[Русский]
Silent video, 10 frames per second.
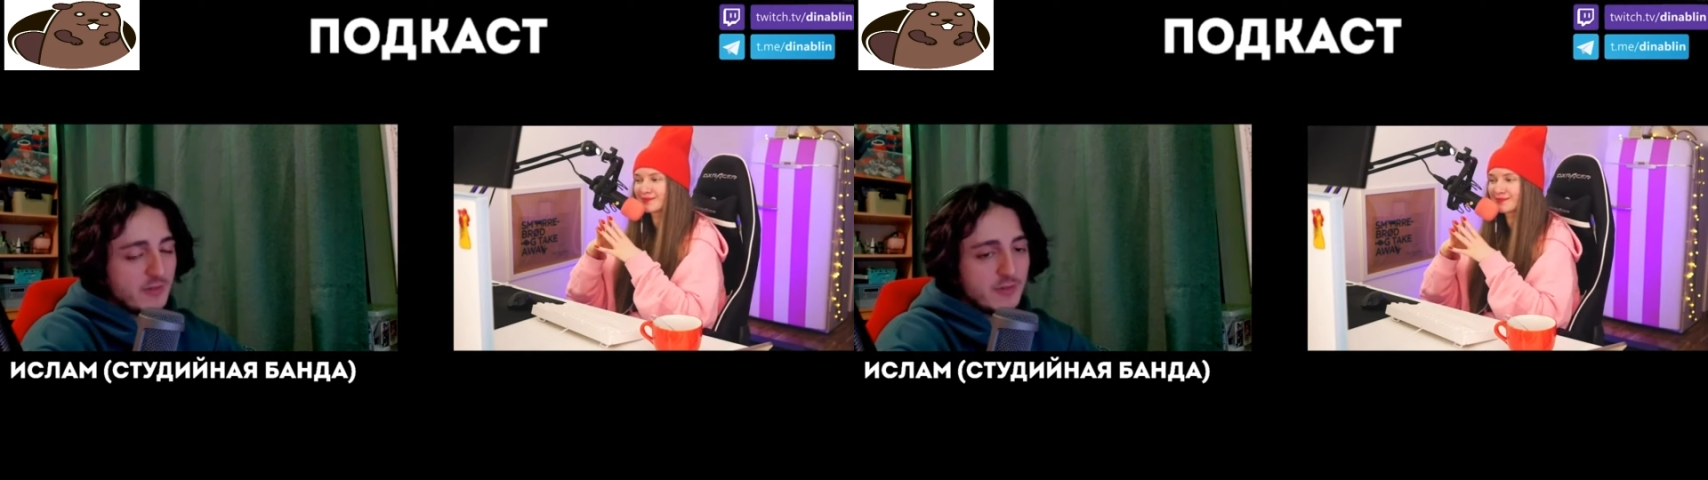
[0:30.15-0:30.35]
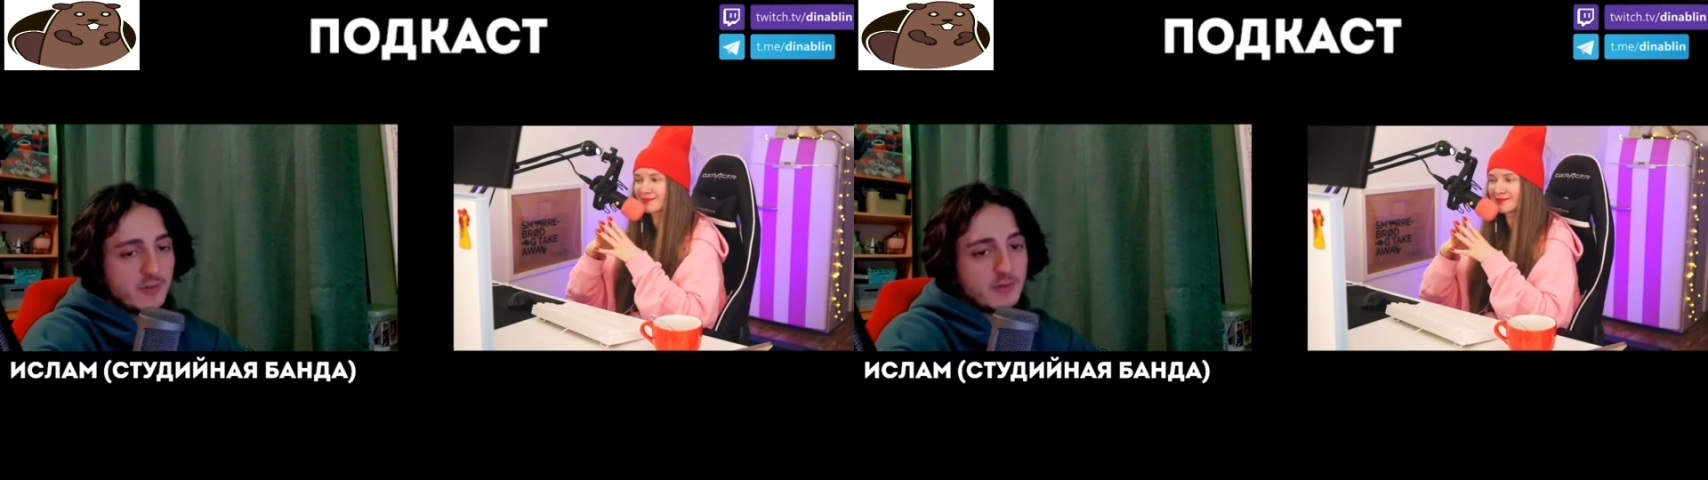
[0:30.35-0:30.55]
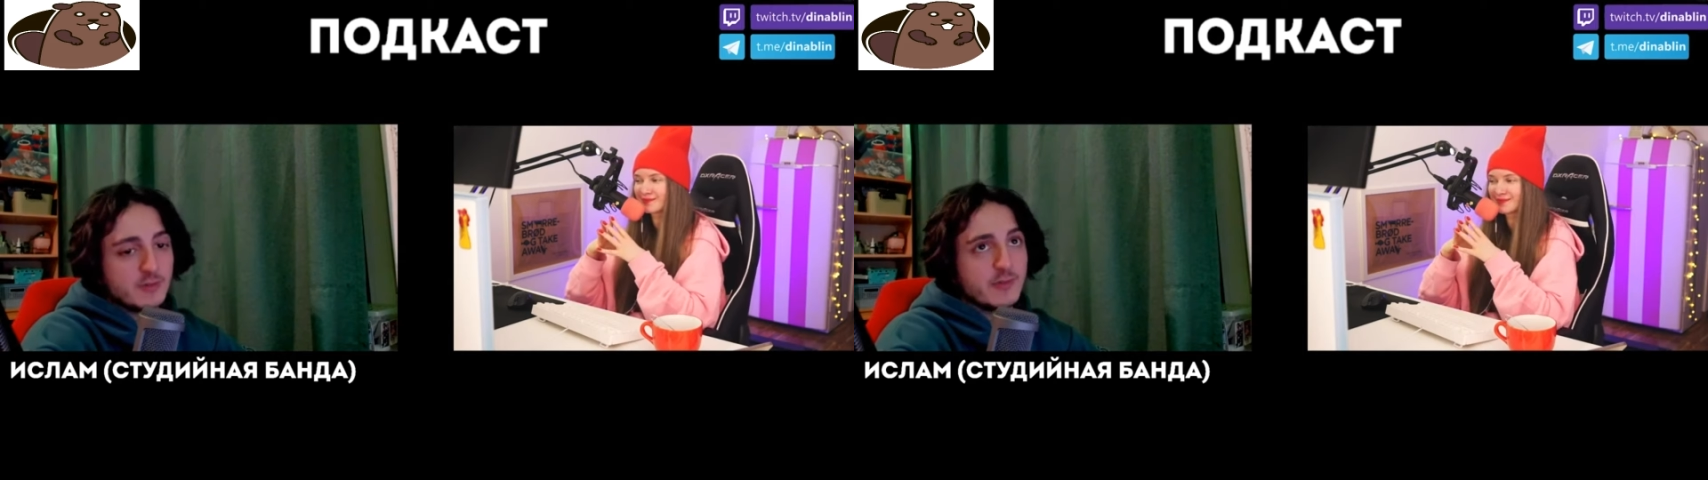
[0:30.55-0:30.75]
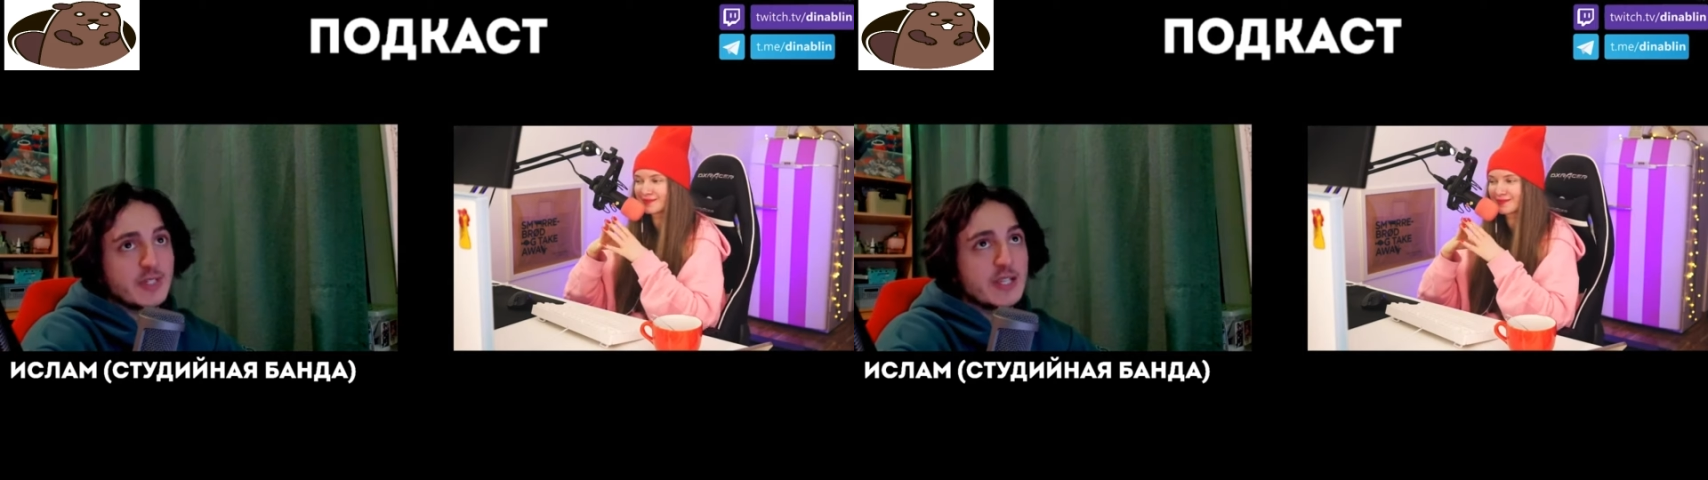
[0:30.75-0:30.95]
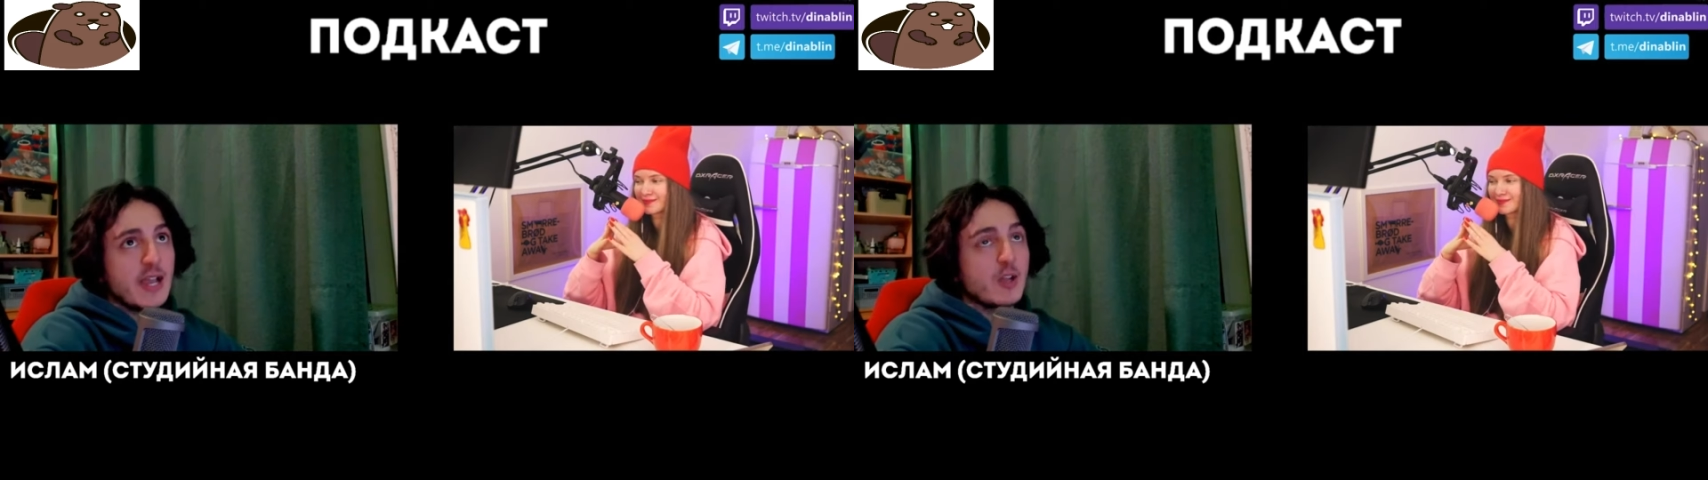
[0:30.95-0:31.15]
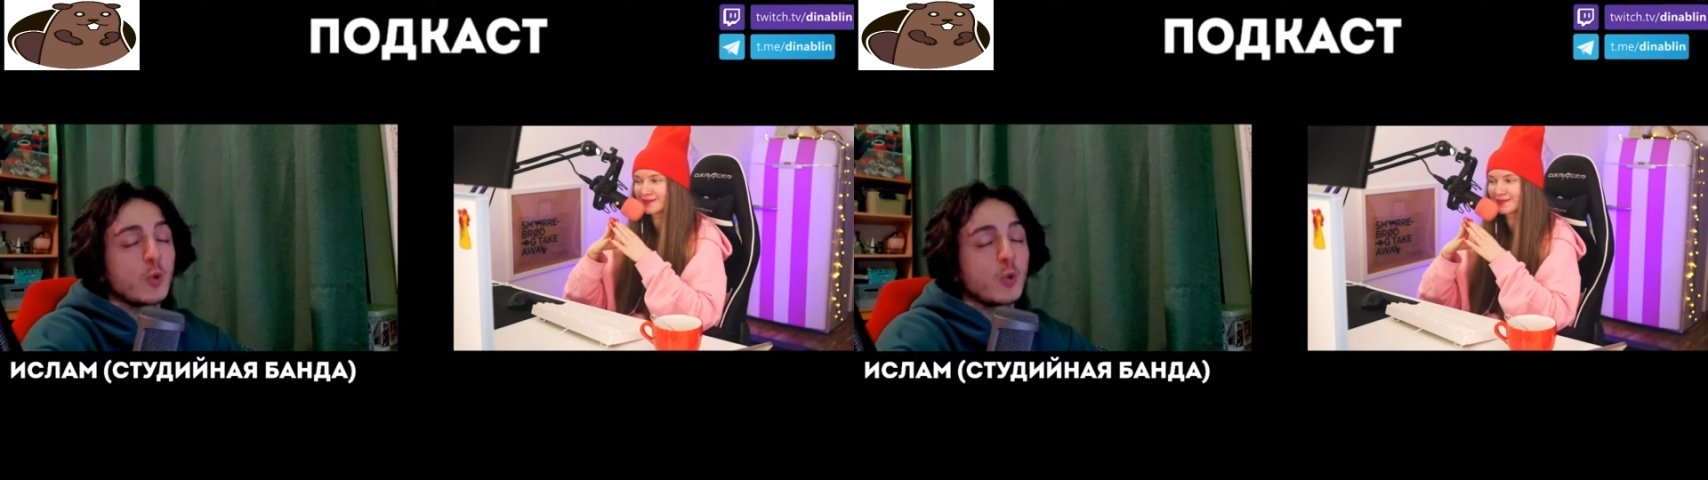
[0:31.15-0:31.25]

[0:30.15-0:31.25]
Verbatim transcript: в идеале